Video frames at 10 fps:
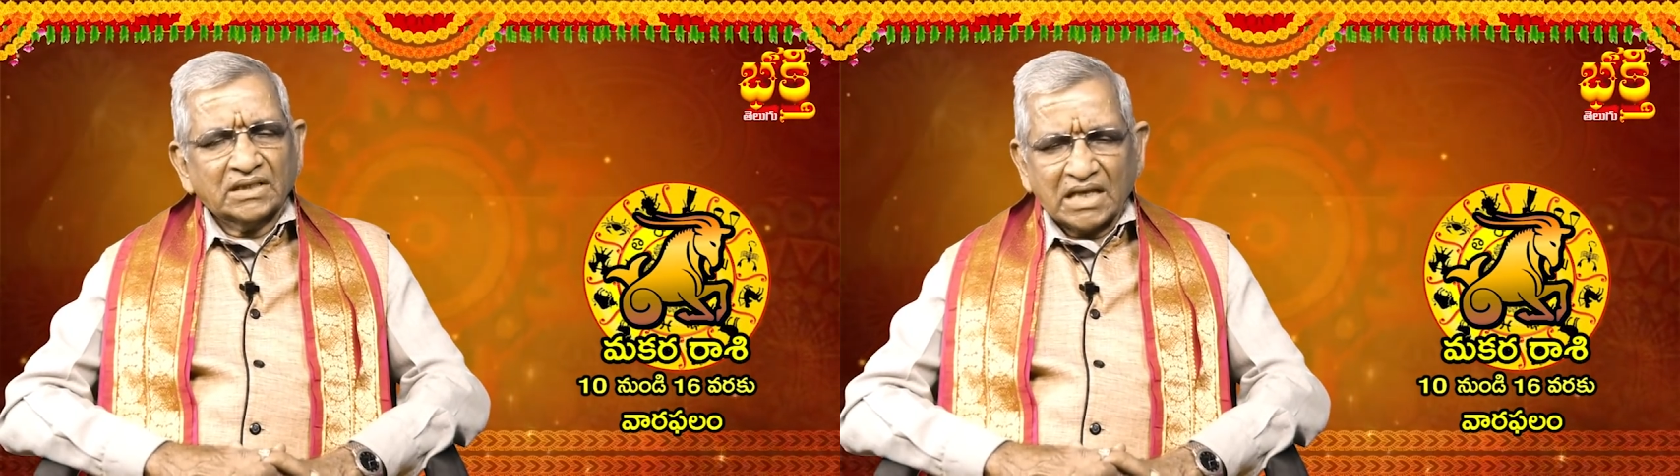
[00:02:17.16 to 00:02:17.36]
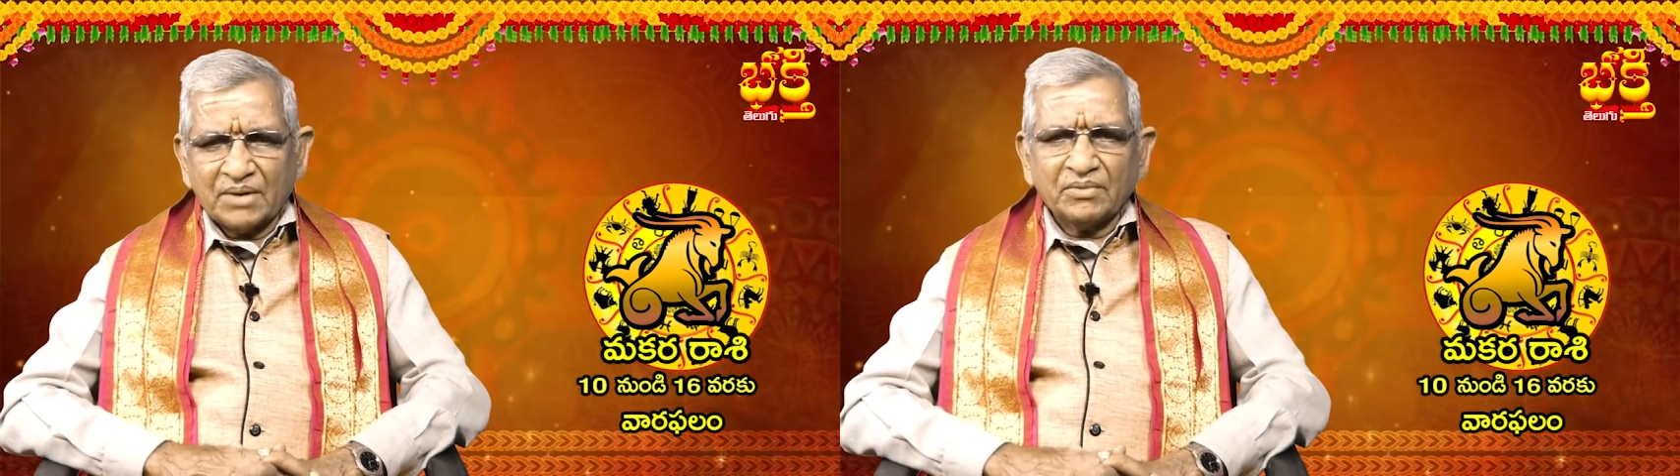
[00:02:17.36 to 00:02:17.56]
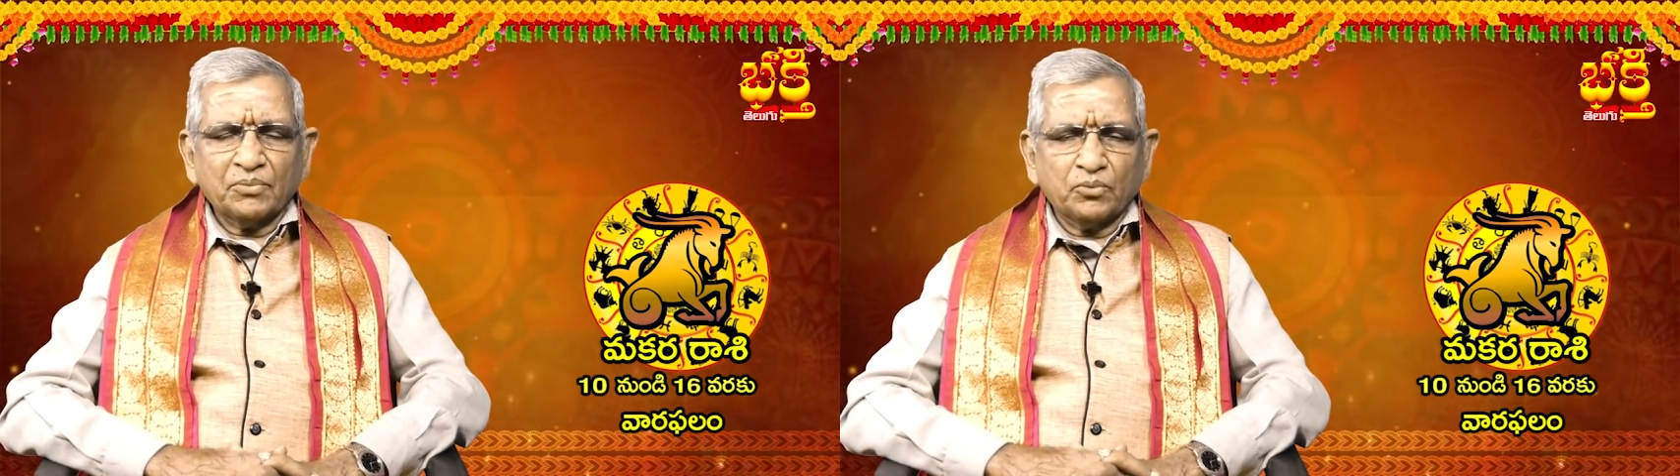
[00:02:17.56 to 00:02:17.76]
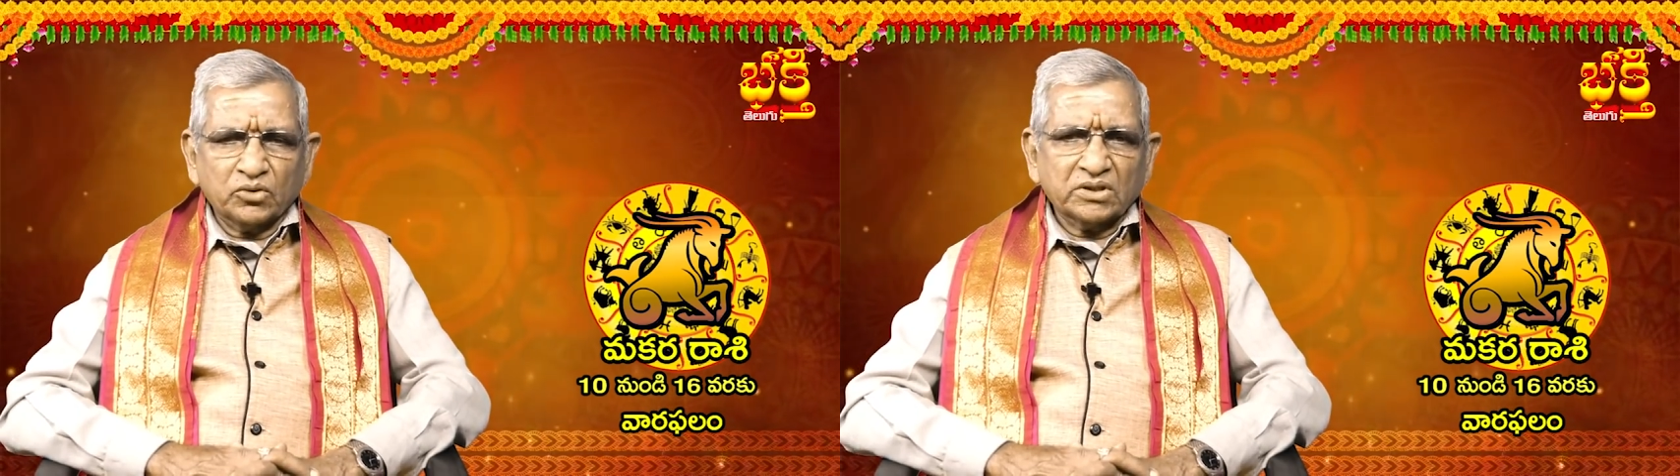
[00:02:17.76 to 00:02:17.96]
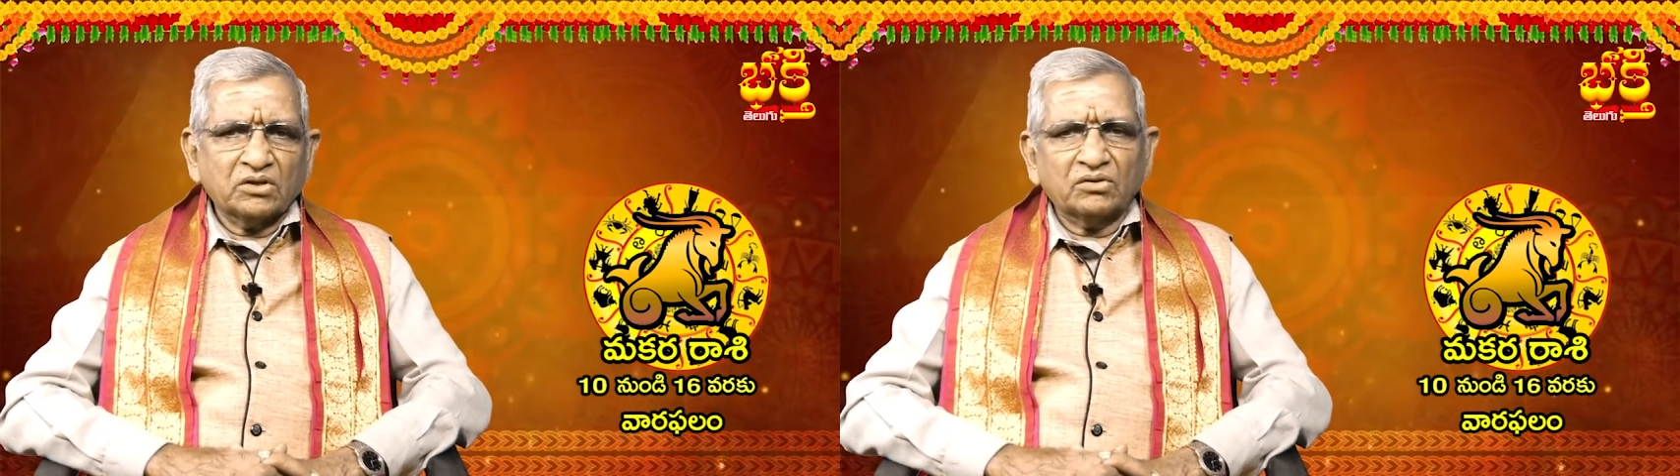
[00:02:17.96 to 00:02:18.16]
తామర
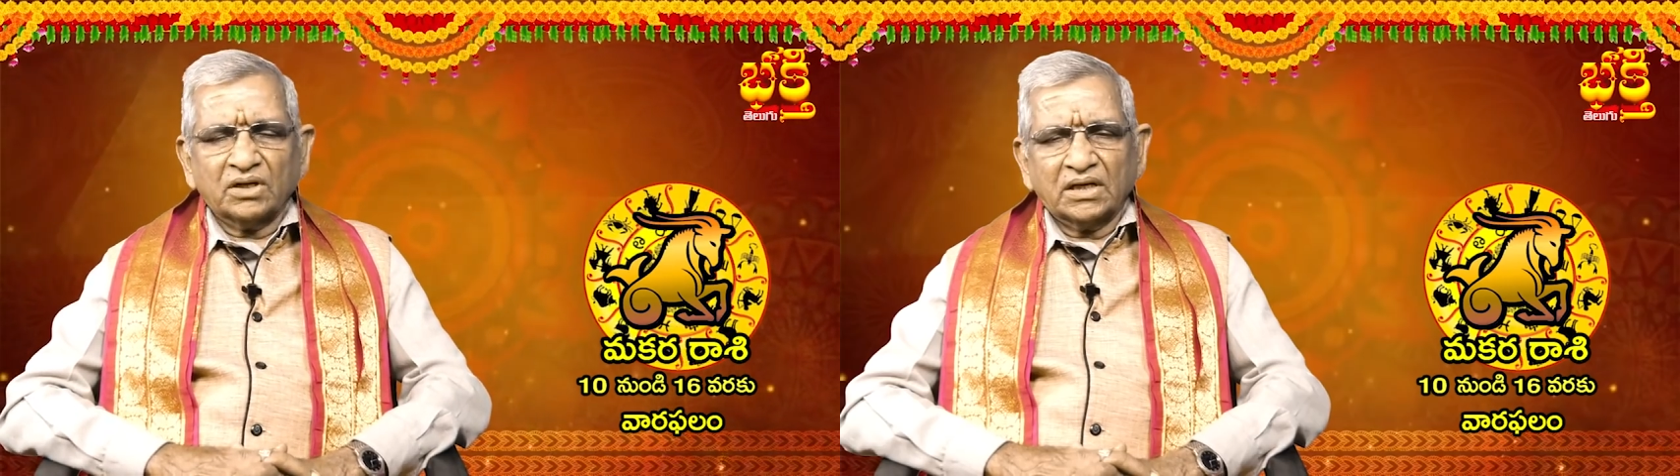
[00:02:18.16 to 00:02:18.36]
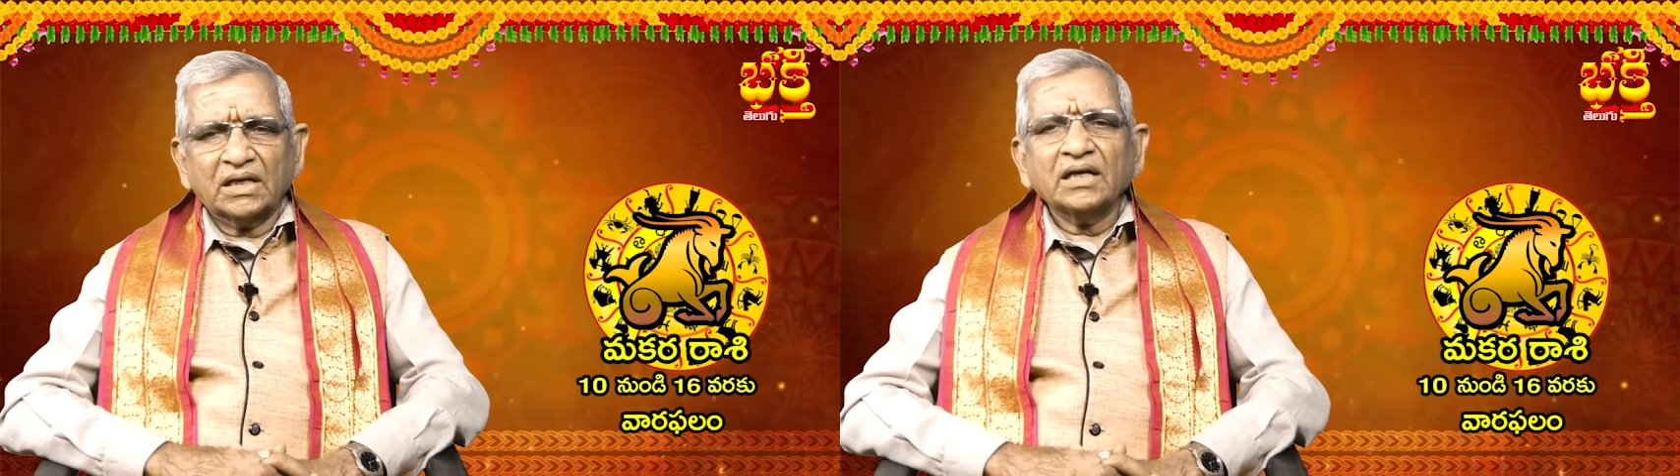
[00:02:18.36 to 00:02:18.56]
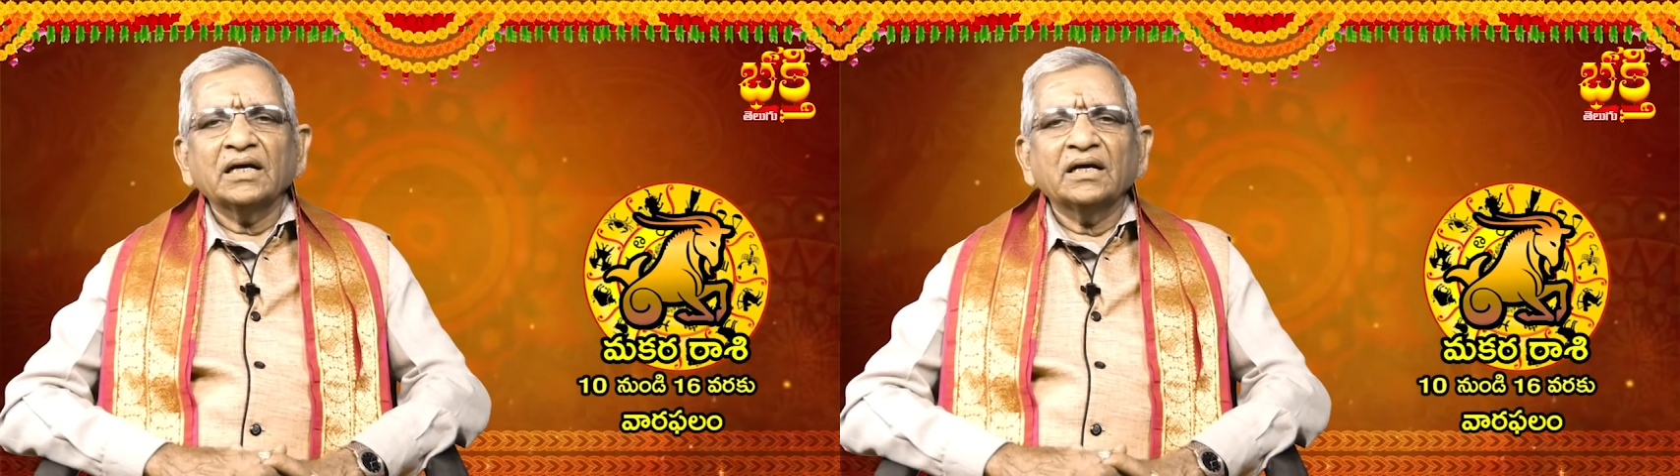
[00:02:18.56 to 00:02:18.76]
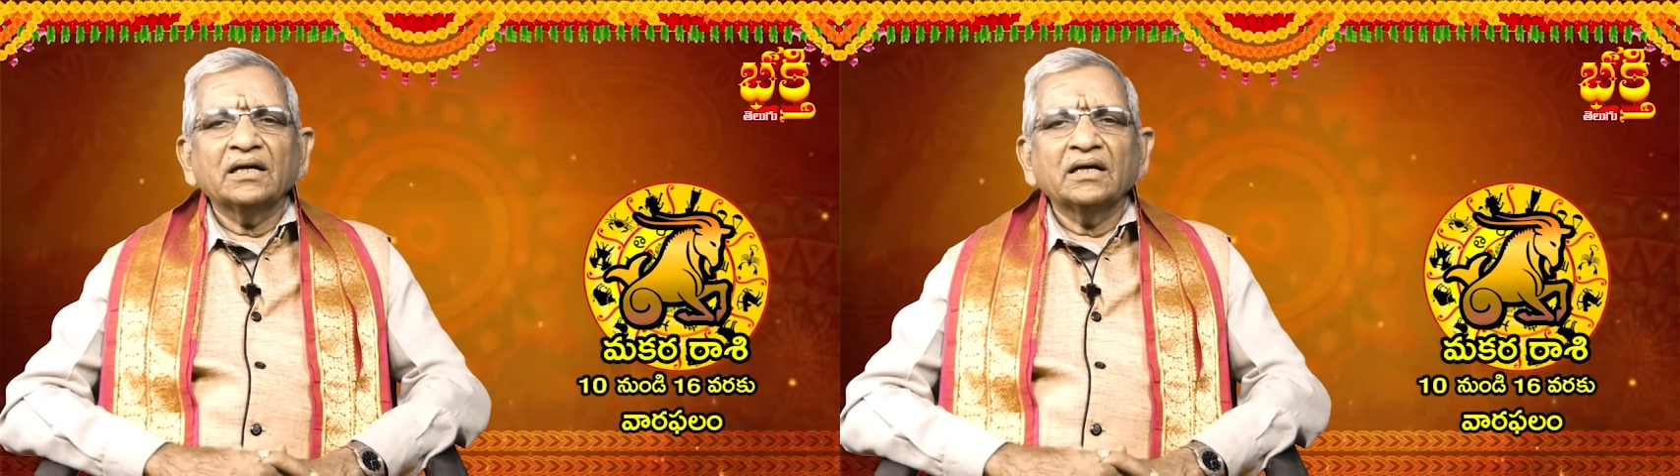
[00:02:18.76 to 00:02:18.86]
పూసలతో కనుక